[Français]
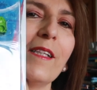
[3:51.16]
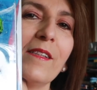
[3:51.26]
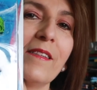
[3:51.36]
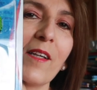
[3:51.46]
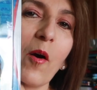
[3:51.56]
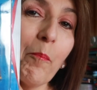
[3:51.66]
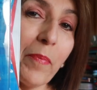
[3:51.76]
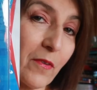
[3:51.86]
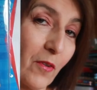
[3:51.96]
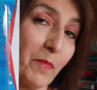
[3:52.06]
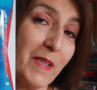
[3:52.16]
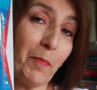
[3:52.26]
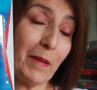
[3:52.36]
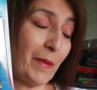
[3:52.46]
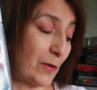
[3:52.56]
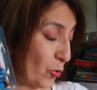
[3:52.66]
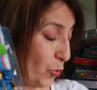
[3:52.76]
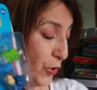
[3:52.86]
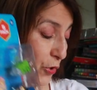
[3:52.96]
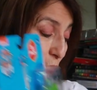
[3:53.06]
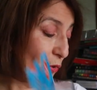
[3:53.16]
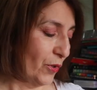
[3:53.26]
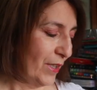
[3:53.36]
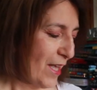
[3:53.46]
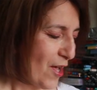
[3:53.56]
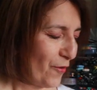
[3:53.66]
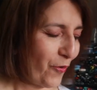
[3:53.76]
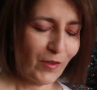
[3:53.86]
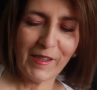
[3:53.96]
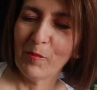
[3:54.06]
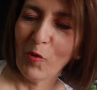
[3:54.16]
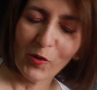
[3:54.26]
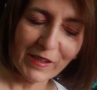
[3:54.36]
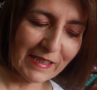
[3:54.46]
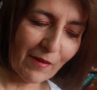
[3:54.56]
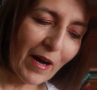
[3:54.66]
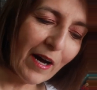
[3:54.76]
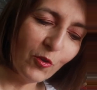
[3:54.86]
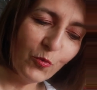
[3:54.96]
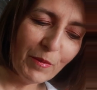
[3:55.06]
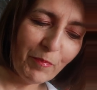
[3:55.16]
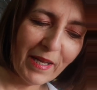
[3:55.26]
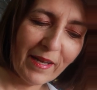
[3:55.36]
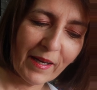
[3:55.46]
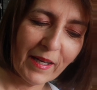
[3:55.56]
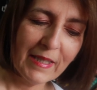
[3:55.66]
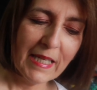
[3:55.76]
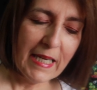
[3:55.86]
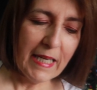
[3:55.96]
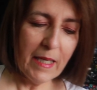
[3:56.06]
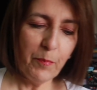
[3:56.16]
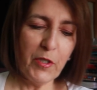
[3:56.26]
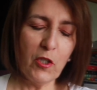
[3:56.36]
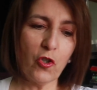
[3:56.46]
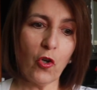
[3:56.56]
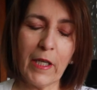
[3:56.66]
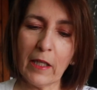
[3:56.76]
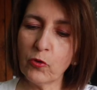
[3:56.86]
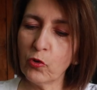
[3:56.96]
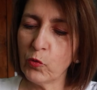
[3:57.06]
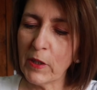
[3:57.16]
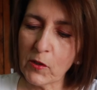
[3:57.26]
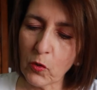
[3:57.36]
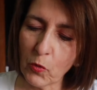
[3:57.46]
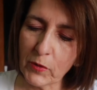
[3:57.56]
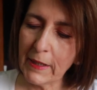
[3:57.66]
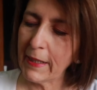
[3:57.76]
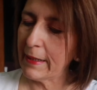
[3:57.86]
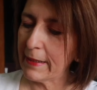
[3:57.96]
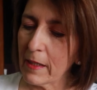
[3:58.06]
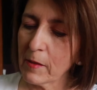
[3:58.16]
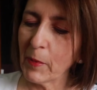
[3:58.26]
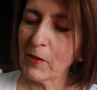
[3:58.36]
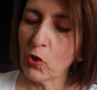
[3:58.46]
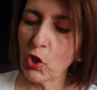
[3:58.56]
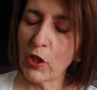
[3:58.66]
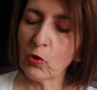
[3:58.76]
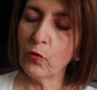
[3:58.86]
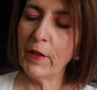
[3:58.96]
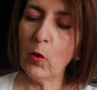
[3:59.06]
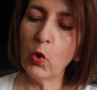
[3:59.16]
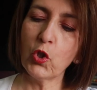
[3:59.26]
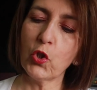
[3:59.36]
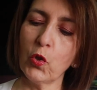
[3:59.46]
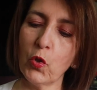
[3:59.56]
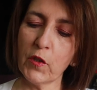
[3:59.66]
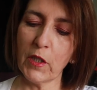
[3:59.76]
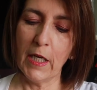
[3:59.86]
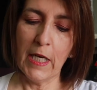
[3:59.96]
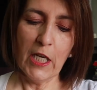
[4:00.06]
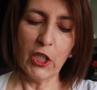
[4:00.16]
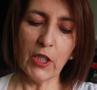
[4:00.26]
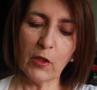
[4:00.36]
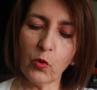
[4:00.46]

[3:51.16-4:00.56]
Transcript: c'est comme c'est pas de patrouille, euh, forcément ça va lui plaire. Et puis je regarde tout de suite sur mon ticket de caisse parce que j'ai trouvé autre chose. J'ai